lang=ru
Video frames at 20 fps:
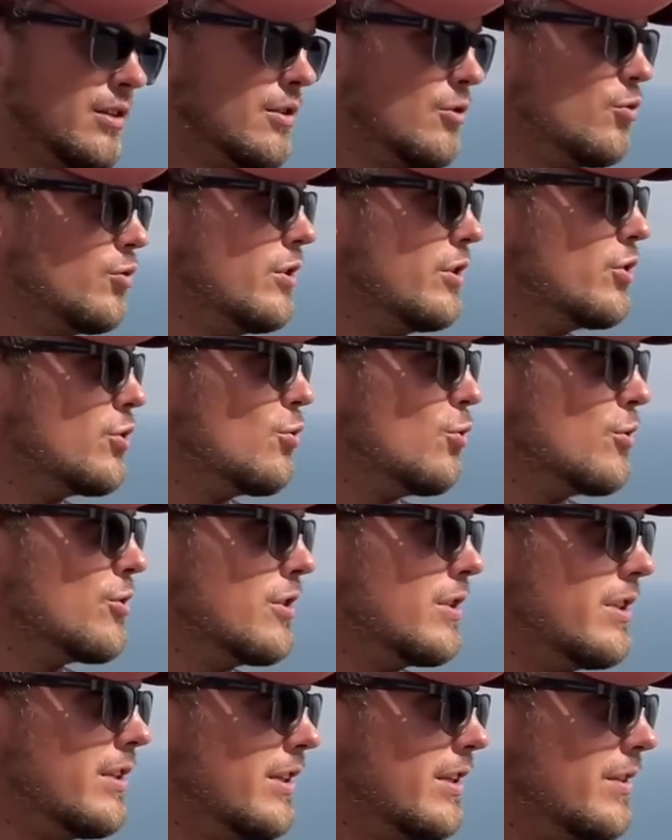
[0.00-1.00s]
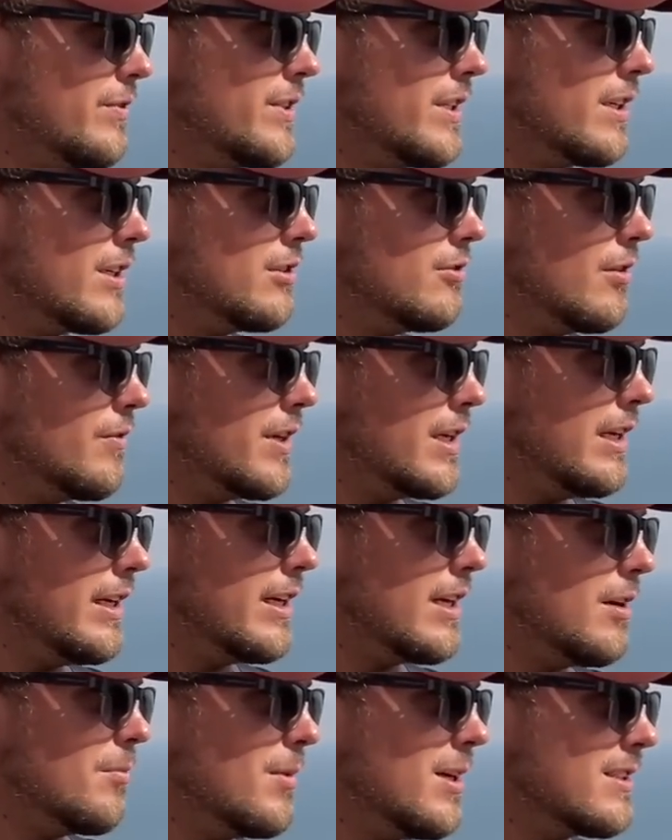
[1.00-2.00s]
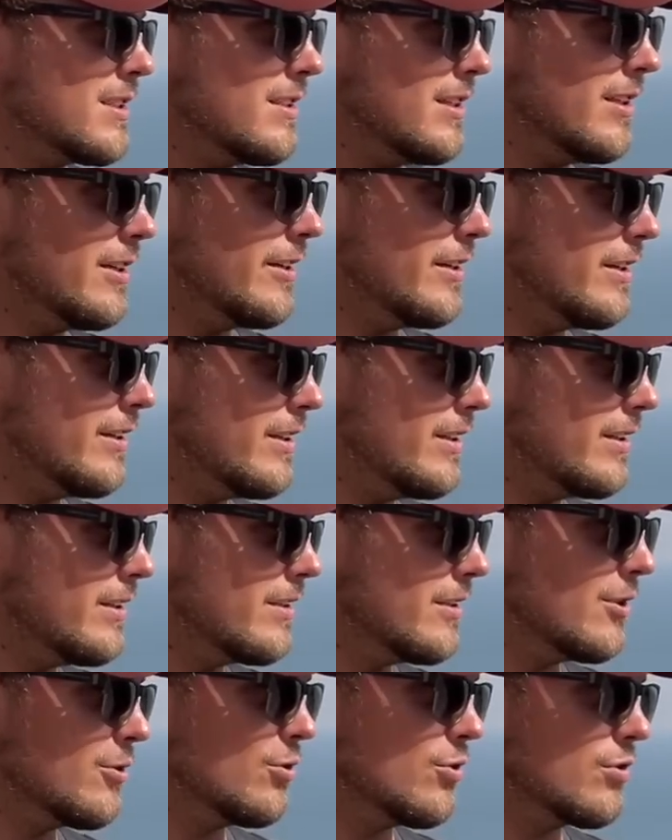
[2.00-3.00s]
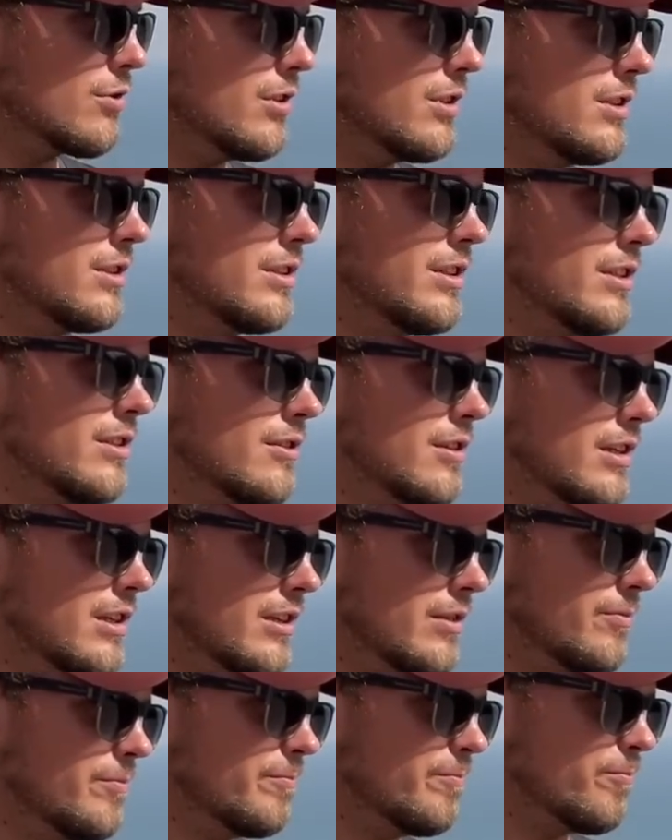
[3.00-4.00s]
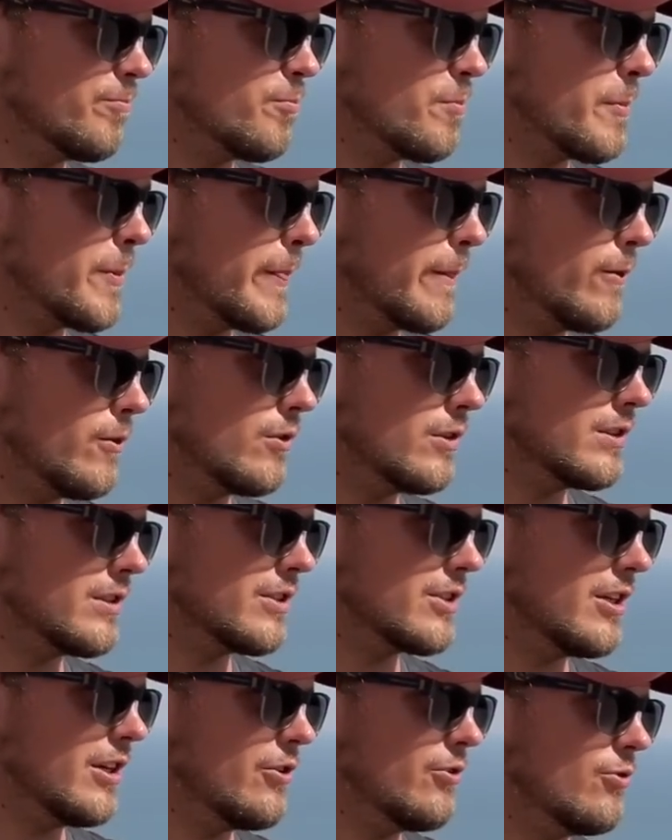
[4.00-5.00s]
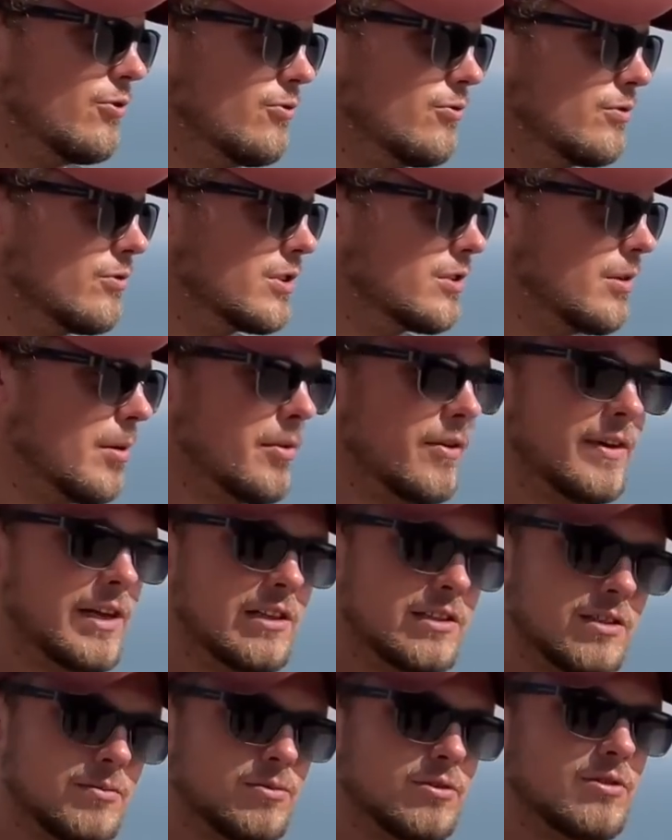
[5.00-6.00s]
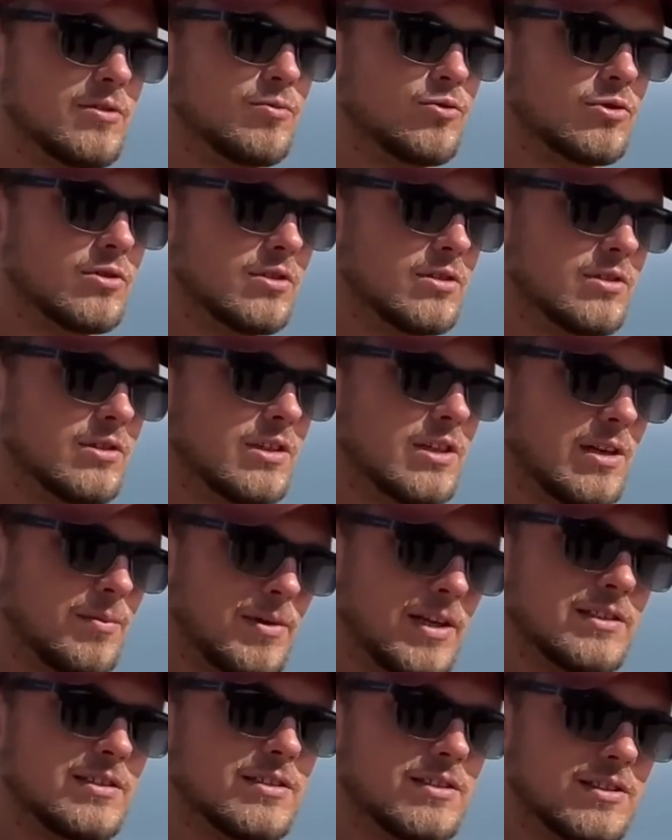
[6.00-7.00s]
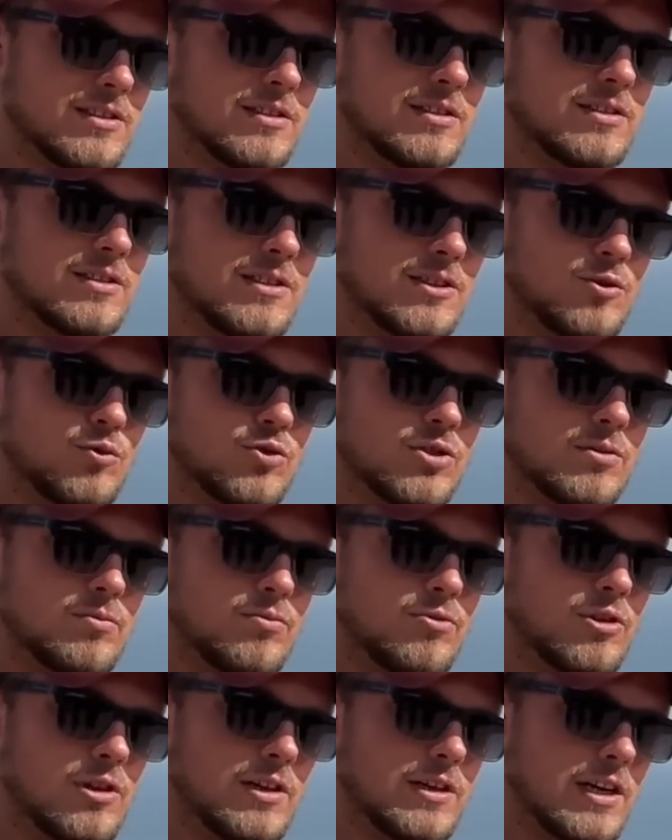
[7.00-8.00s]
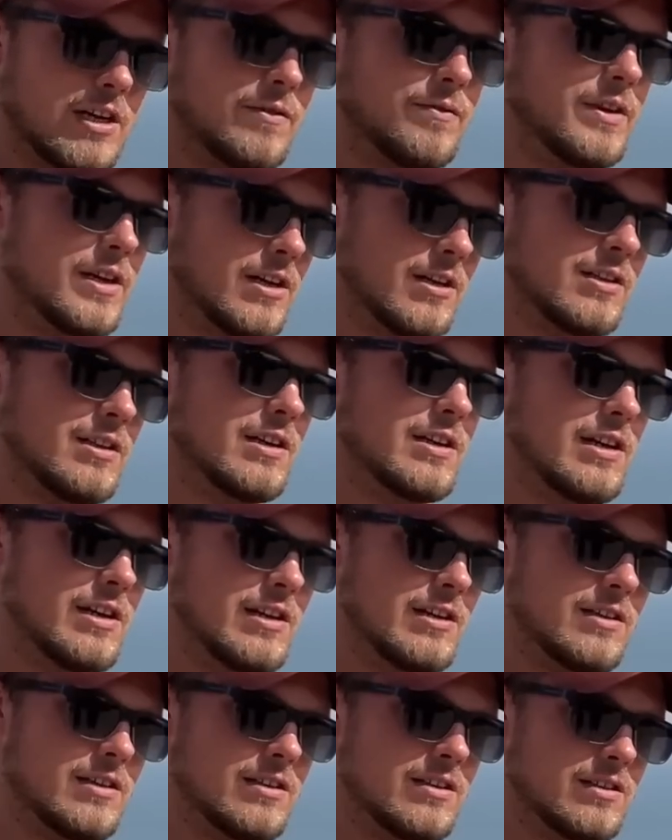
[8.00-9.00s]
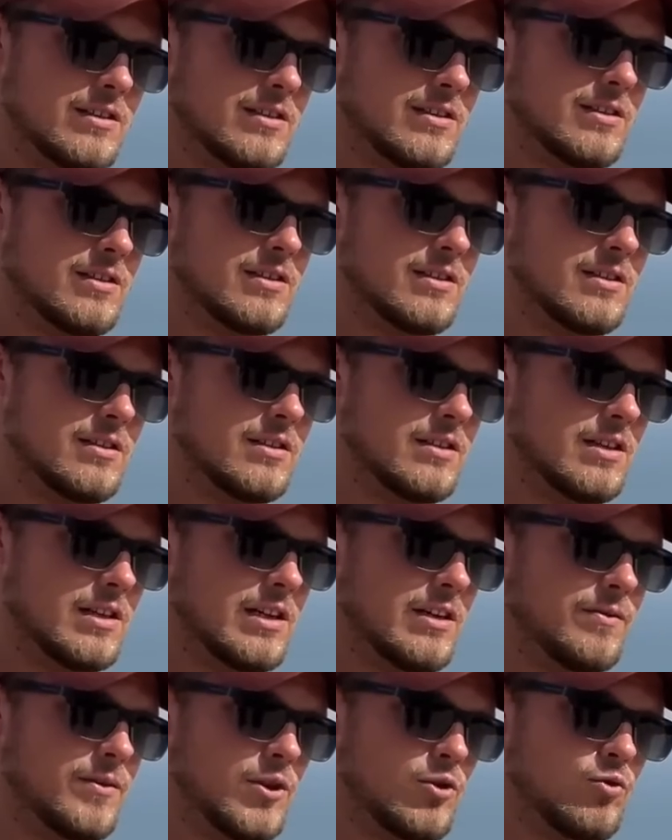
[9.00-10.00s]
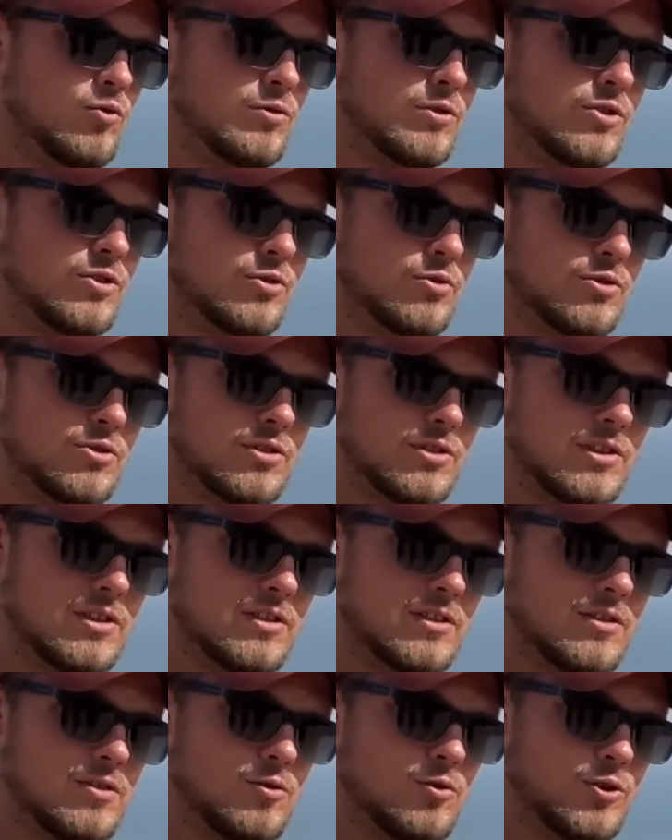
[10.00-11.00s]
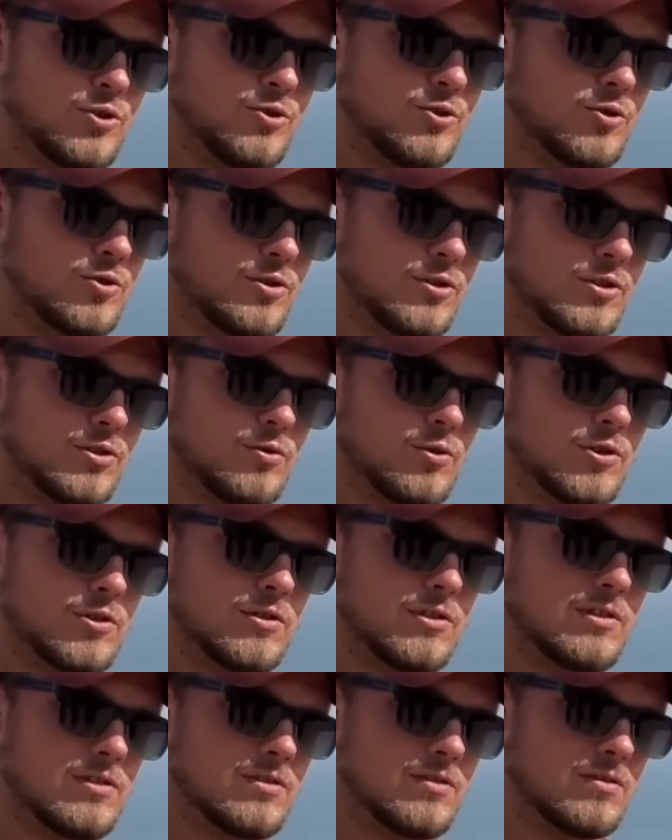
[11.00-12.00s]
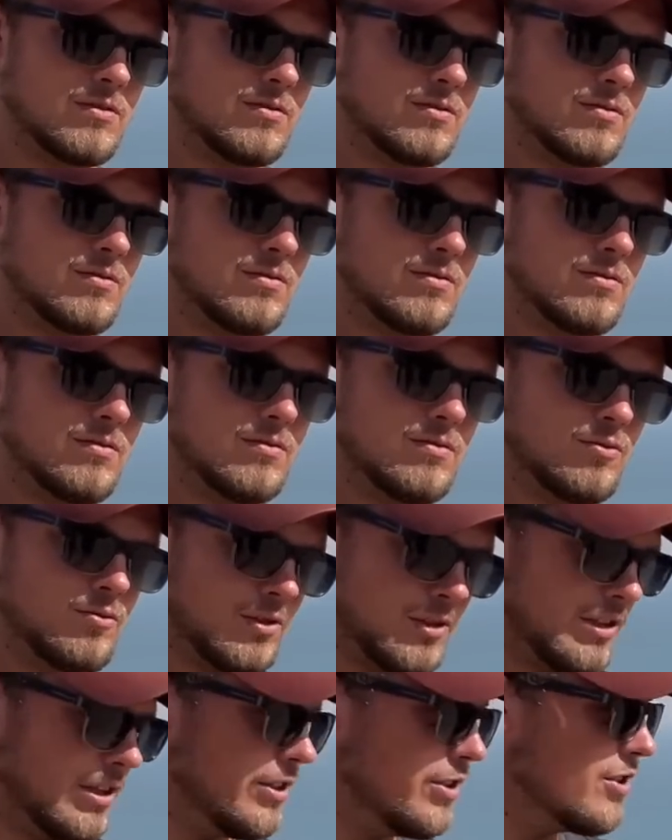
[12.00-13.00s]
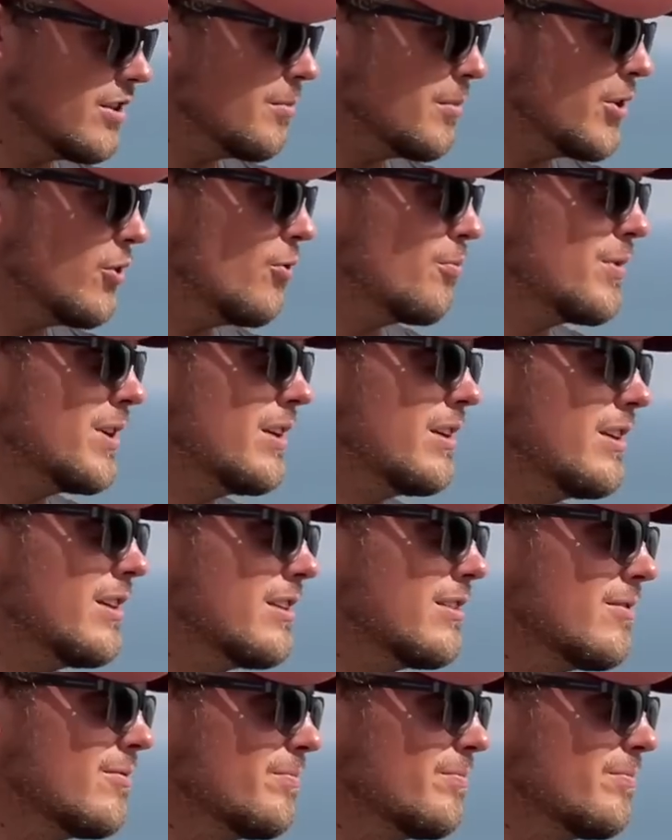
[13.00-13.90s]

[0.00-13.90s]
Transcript: уничтожить э, всех главарей Хамаса за то, что они сделали. Но, к сожалению, слабо верится, потому что Хамас это, это уже более как вера такая. А веру уничтожить очень-очень сложно. Это лично мое мнение.